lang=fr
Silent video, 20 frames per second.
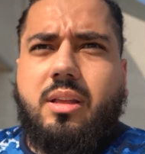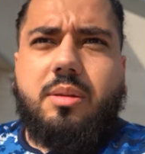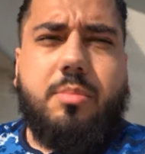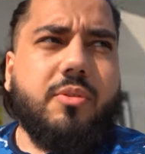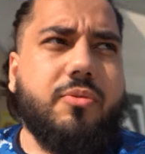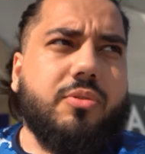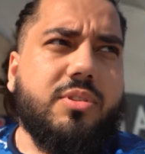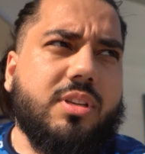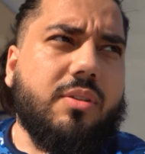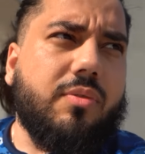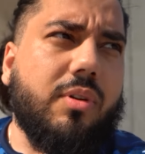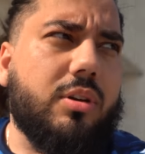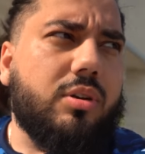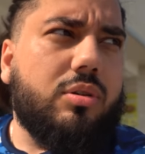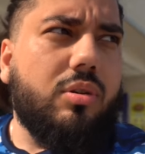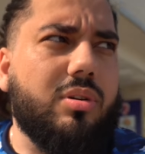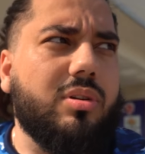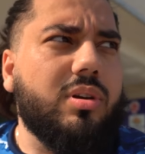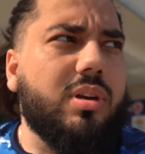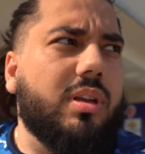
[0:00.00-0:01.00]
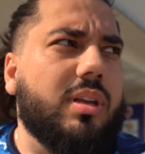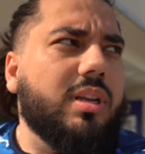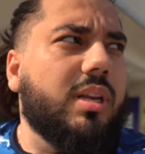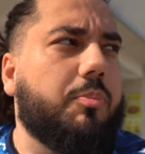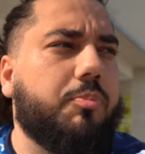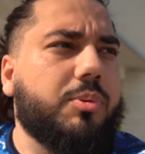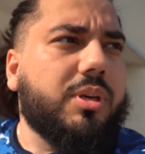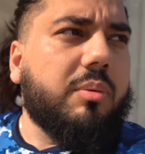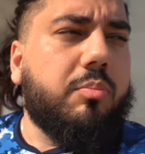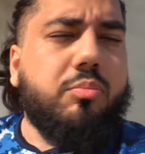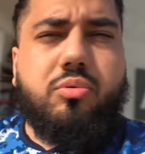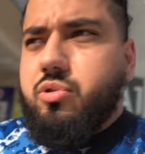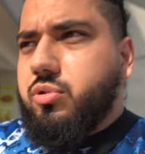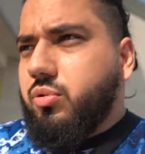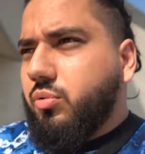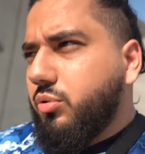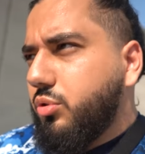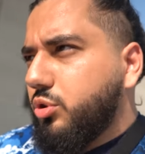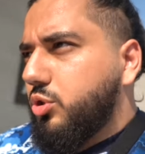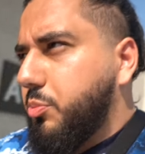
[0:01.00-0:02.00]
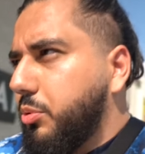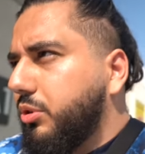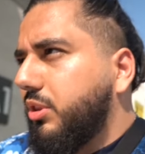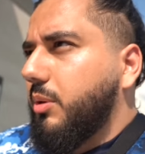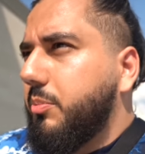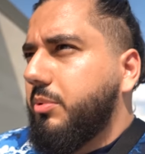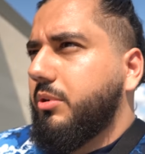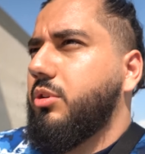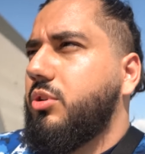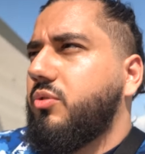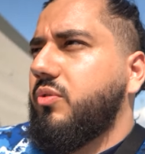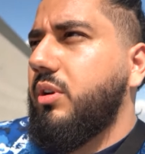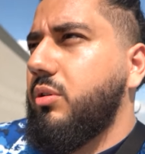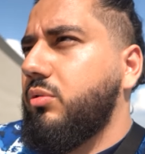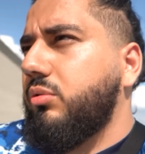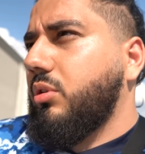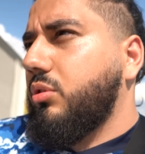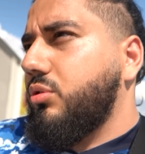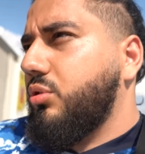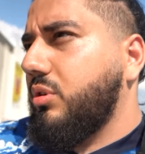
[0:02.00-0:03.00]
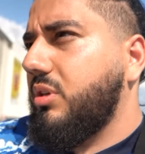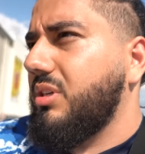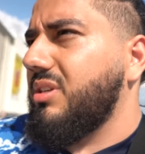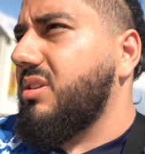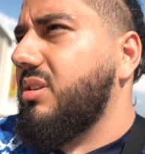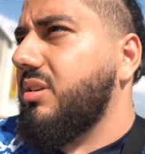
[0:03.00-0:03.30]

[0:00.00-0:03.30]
Mais il faut savoir que les, pires bouchons que tu peux te taper quand tu fais la route en Turquie,